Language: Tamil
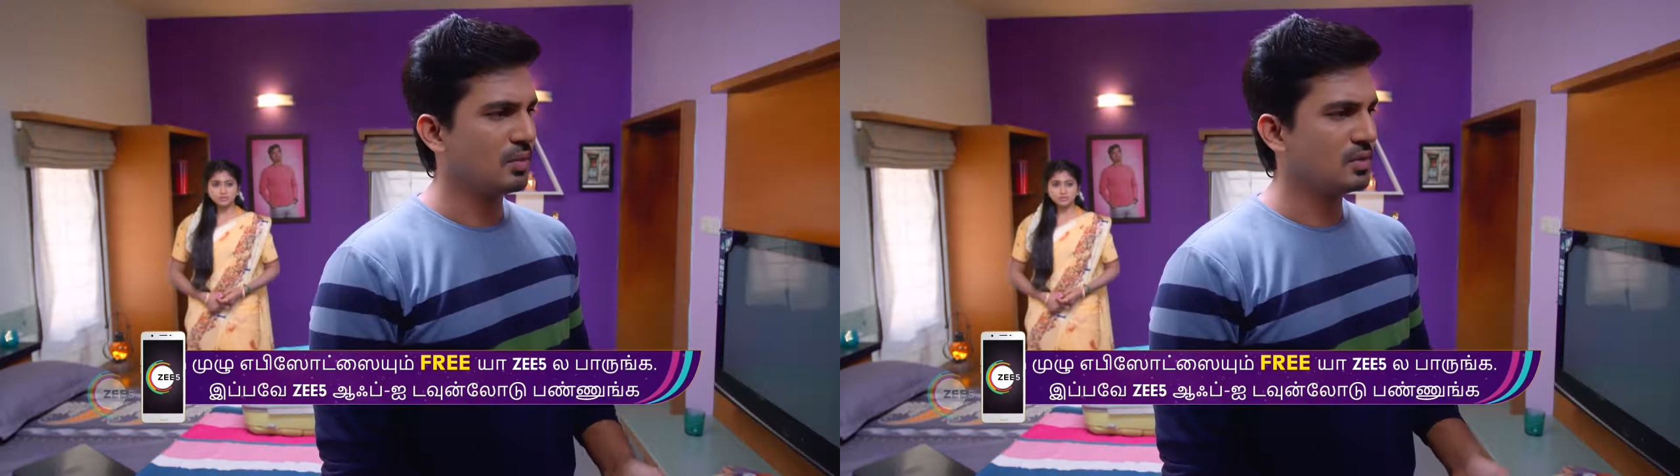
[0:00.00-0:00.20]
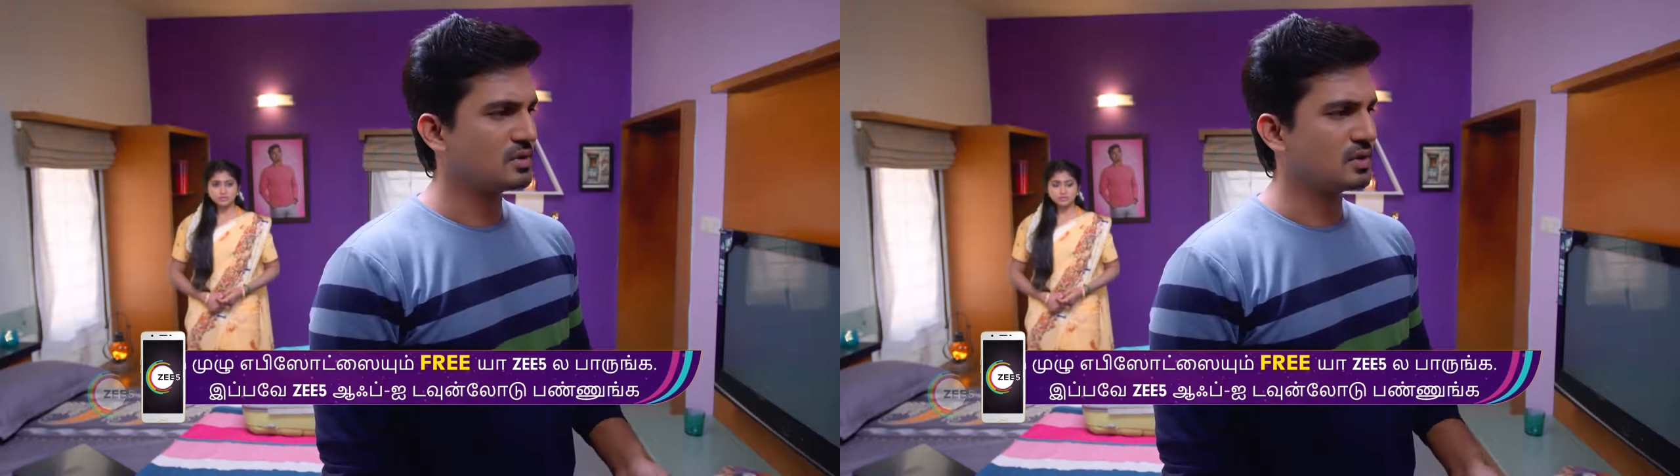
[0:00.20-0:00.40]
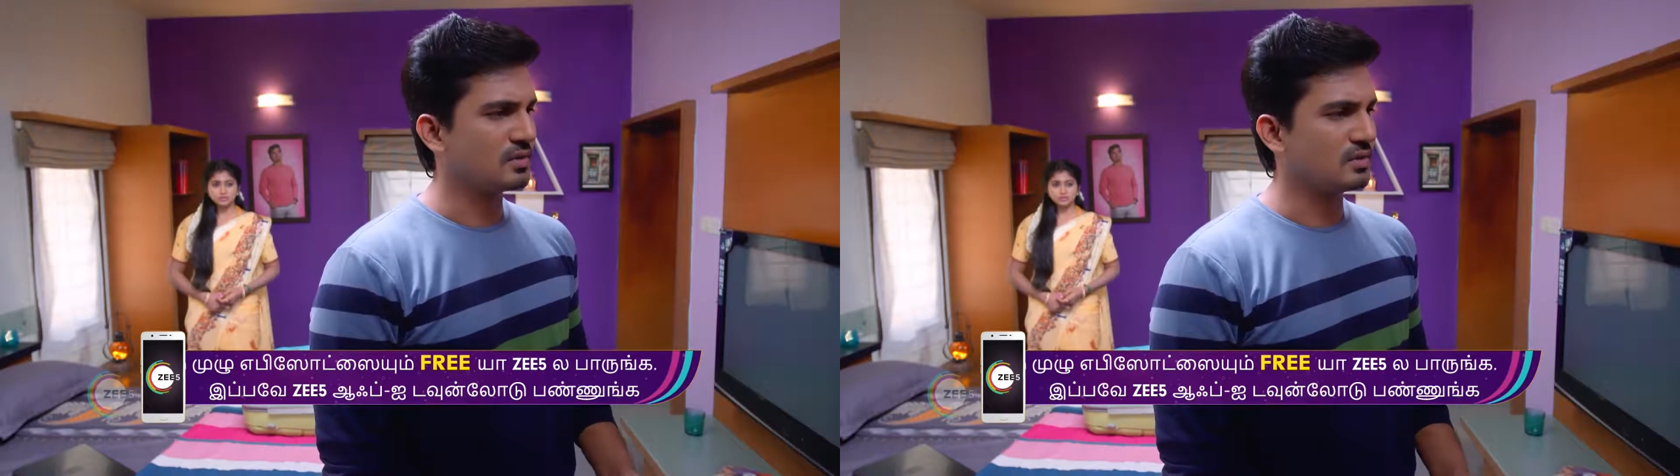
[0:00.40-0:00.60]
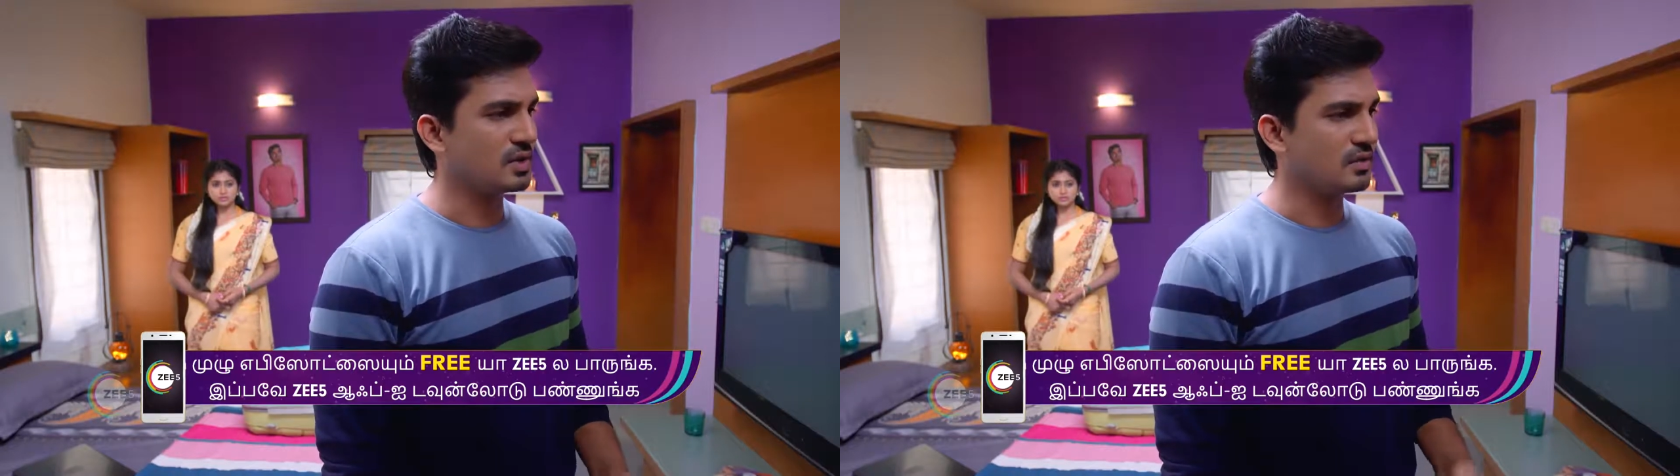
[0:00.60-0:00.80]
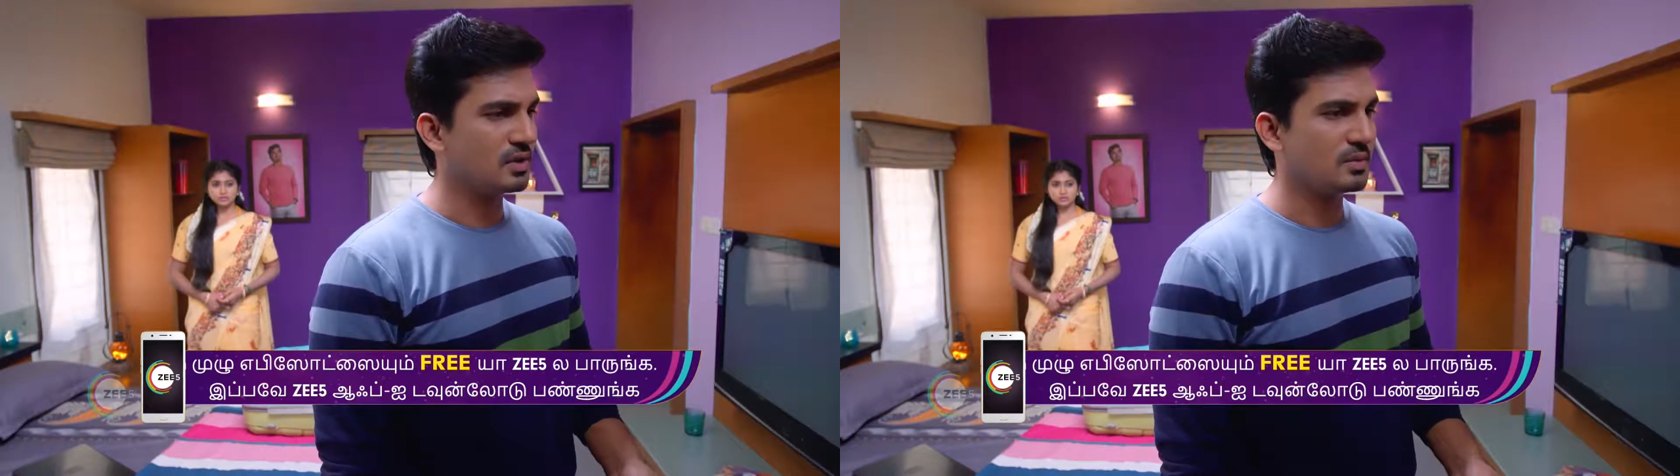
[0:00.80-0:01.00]
வித
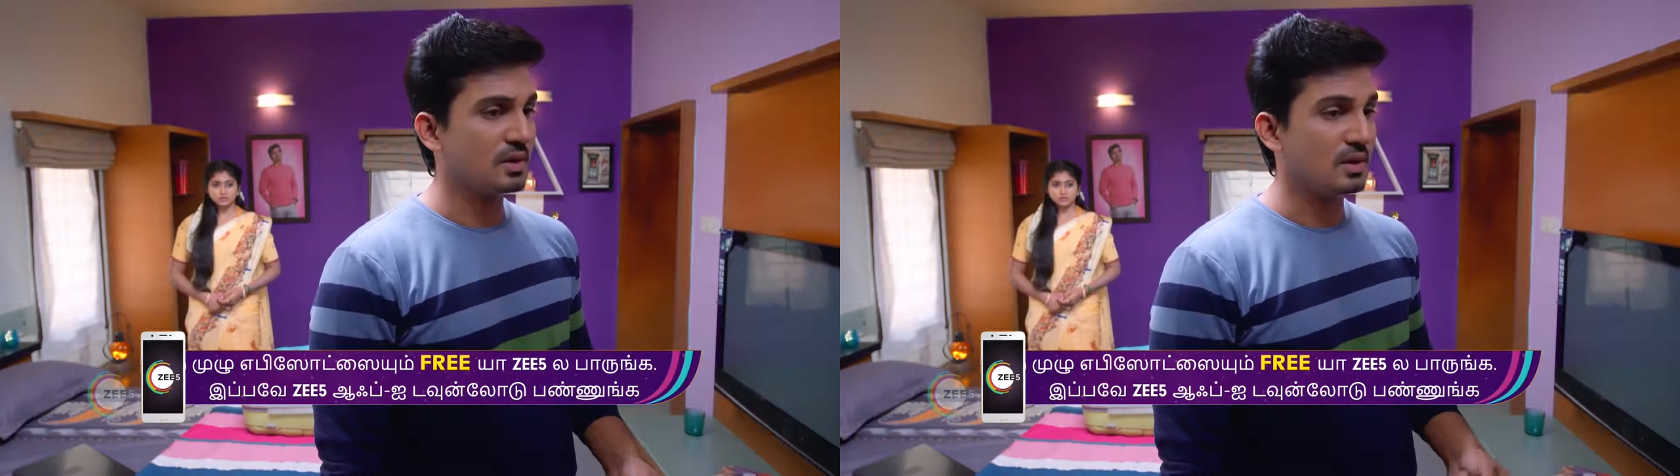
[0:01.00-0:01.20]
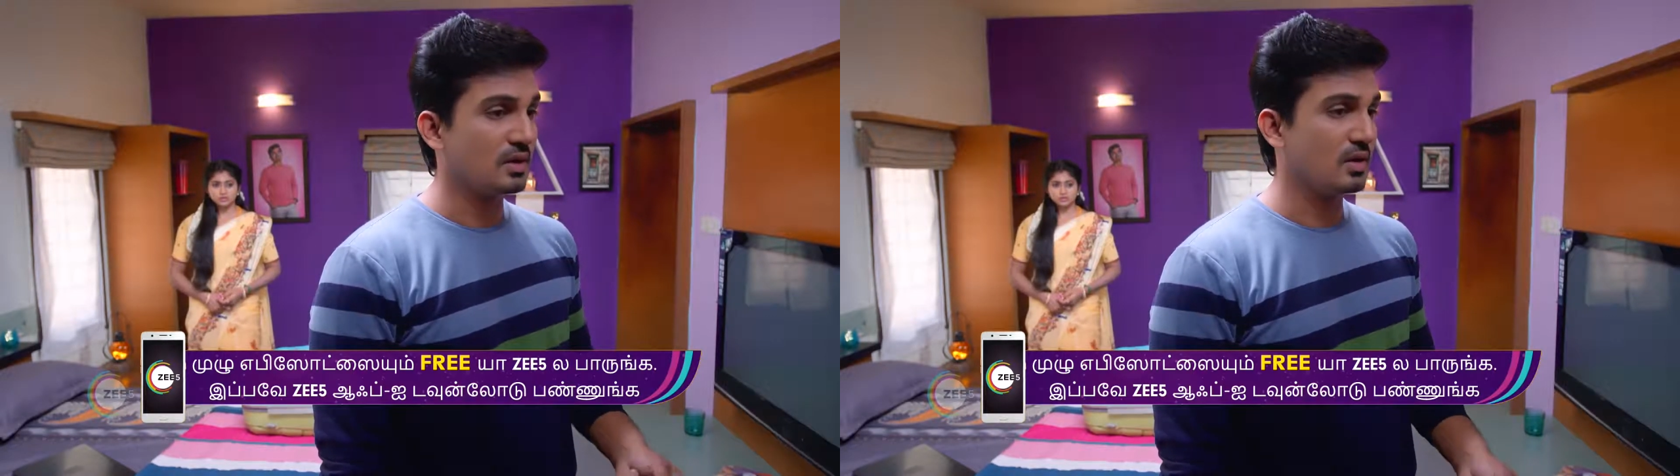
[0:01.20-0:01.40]
விதவிதமாக